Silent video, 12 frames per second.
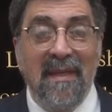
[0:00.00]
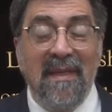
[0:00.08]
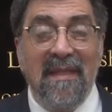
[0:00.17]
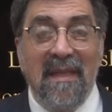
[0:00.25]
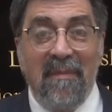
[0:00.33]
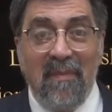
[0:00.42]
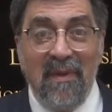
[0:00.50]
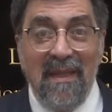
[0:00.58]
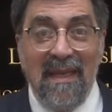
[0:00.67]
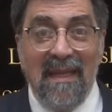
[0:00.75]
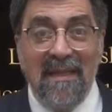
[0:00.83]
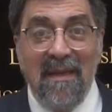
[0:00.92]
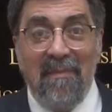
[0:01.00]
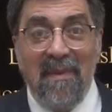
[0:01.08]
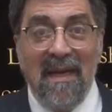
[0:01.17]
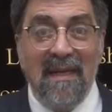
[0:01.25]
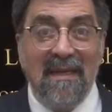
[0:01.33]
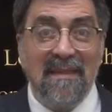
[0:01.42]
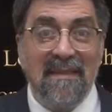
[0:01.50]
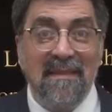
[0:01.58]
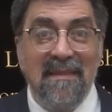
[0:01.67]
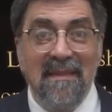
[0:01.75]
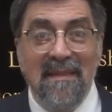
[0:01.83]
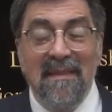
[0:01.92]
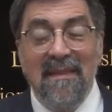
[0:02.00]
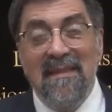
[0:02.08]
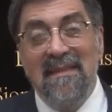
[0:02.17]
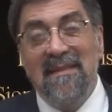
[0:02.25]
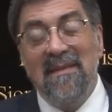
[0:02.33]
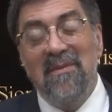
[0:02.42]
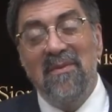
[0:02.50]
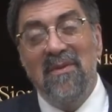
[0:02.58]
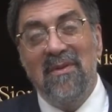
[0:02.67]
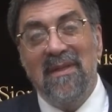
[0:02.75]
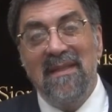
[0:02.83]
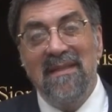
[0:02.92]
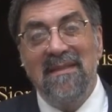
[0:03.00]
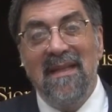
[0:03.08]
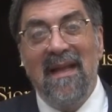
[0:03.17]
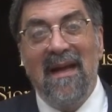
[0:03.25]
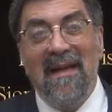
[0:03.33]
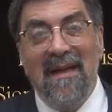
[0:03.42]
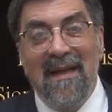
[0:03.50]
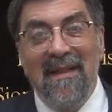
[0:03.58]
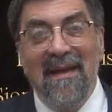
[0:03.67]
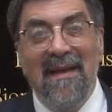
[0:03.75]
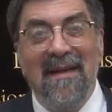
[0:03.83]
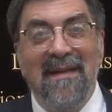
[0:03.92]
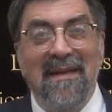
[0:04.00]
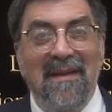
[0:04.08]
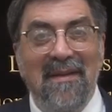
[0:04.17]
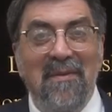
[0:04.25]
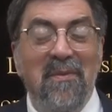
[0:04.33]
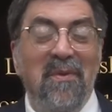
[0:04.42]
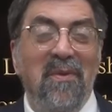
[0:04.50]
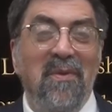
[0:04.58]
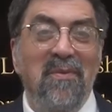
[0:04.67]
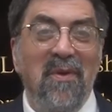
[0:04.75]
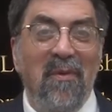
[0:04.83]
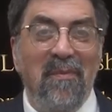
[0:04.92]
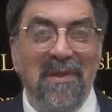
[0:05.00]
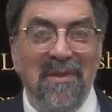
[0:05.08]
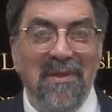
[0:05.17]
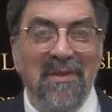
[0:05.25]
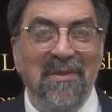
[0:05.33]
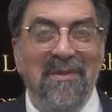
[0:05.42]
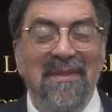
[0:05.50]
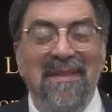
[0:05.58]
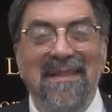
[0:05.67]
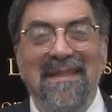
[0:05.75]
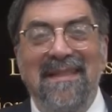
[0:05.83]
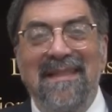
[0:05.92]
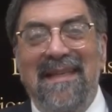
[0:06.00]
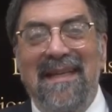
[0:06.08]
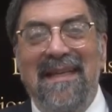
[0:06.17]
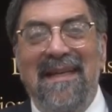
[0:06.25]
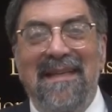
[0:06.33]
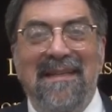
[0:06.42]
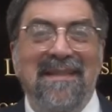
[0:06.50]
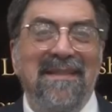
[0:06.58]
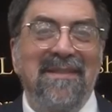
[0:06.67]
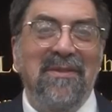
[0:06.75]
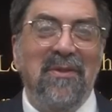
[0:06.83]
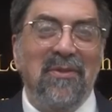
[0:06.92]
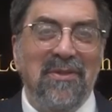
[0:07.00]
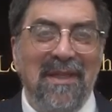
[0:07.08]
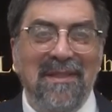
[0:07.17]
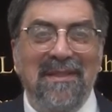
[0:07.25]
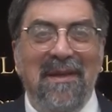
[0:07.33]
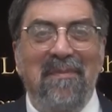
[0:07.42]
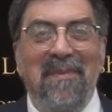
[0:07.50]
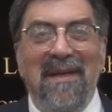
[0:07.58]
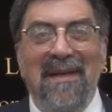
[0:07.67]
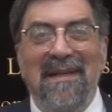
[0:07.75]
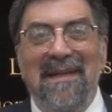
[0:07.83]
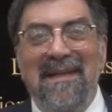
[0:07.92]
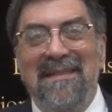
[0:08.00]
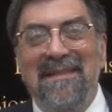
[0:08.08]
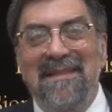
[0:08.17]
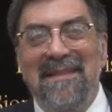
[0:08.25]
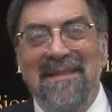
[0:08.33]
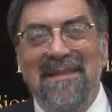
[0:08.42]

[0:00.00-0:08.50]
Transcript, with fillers: y después de las diez plagas y según lo que dice la Gadá que hubo una opinión que eran 200 plagas,